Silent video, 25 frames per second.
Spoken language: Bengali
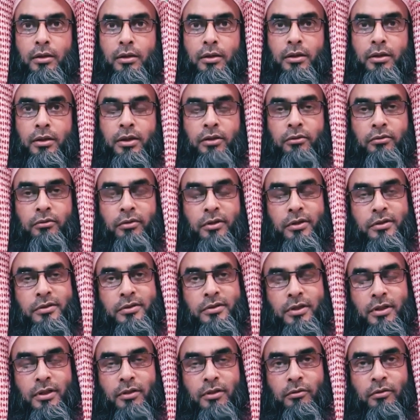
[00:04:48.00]
কী
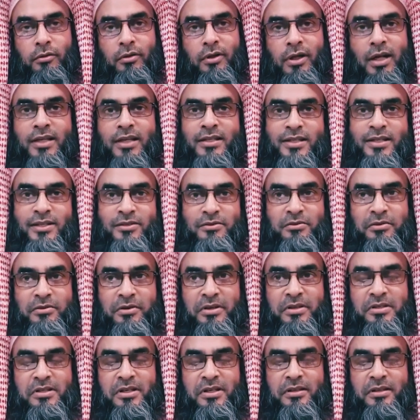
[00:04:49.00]
রয়েছে উল্লাসিত
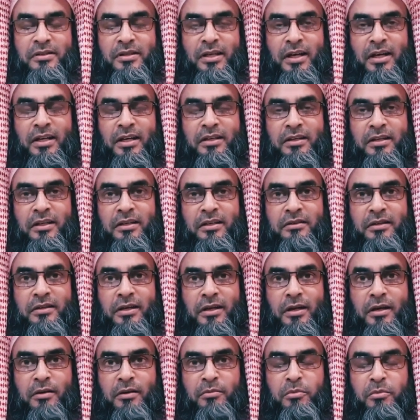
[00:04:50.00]
রয়েছে তা নিয়ে
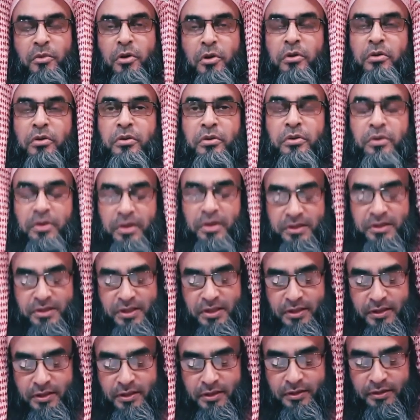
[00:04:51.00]
তারা মগ্ন রয়েছে
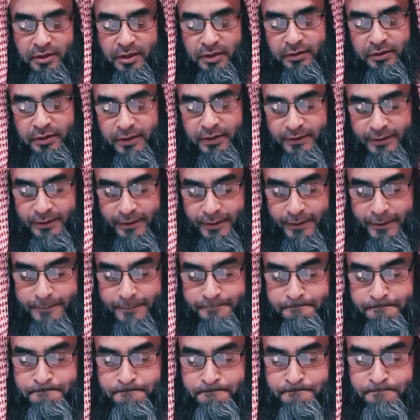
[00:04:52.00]
তাতেই তারা
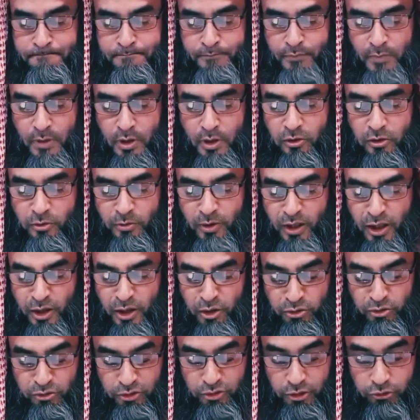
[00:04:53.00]
খুব
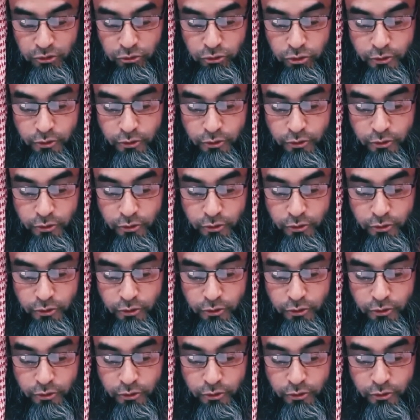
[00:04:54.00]
আনন্দিত